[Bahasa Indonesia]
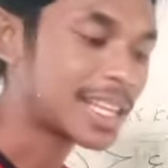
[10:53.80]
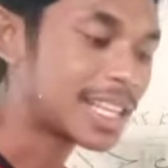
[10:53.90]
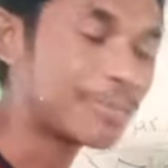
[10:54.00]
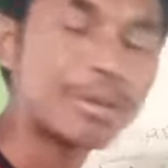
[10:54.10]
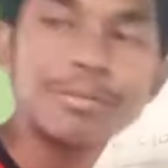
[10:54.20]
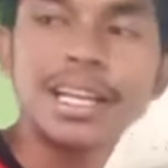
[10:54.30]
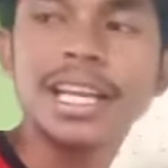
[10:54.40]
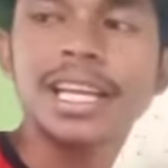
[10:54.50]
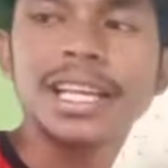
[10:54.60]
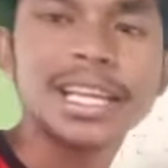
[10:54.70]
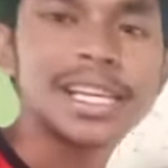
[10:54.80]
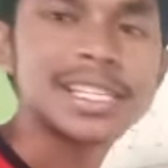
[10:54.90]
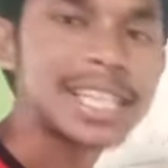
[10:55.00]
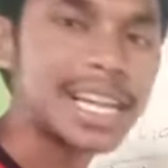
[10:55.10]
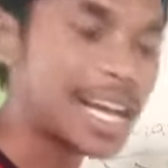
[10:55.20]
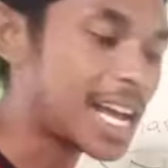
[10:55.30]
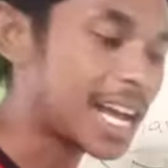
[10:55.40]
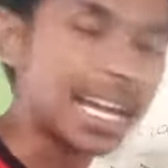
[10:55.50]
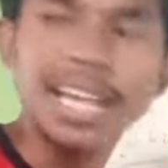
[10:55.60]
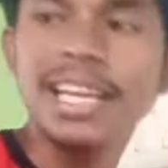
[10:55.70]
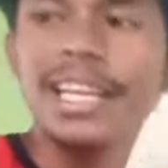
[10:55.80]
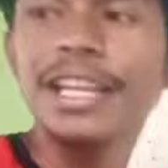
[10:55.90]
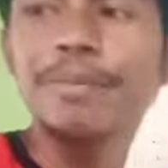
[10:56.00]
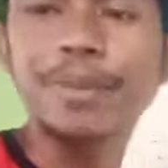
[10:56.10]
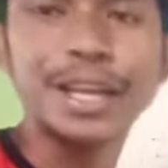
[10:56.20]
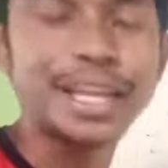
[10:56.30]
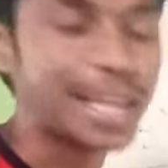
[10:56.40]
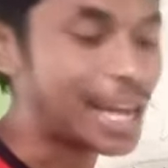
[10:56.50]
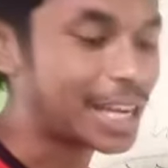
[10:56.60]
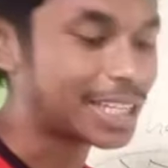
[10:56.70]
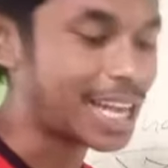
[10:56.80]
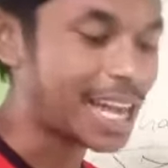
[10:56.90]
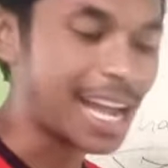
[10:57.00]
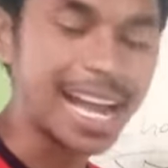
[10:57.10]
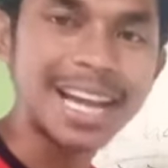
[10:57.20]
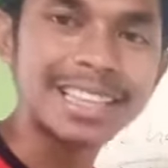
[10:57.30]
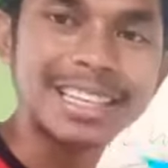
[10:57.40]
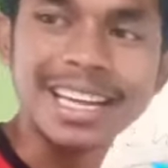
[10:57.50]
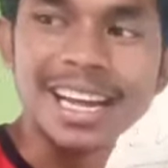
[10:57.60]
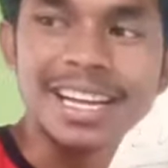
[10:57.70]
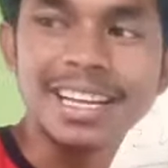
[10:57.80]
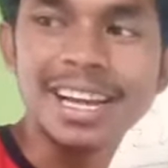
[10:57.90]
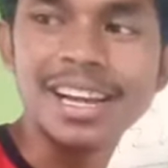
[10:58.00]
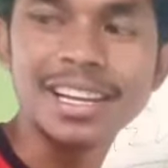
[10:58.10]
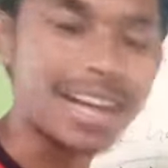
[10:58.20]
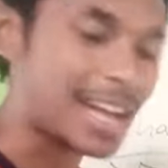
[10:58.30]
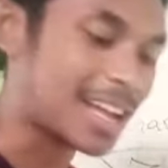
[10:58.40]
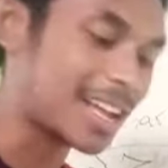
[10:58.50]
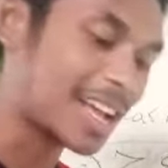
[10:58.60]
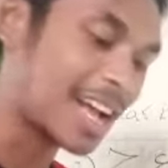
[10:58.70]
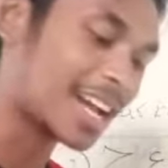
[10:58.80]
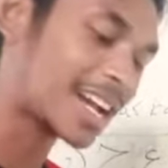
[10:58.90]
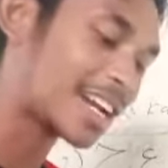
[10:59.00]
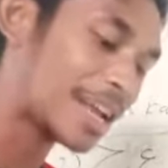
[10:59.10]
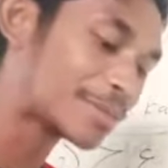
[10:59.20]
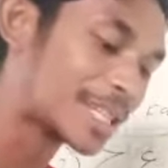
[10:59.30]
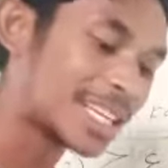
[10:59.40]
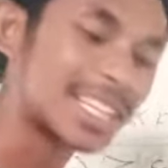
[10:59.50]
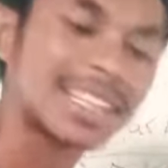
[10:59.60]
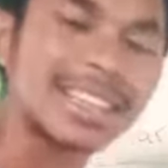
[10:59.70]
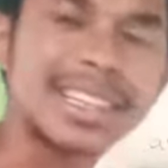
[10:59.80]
kita memilih saya ini pilih yang agak terang eh enggak agak gelap sedikit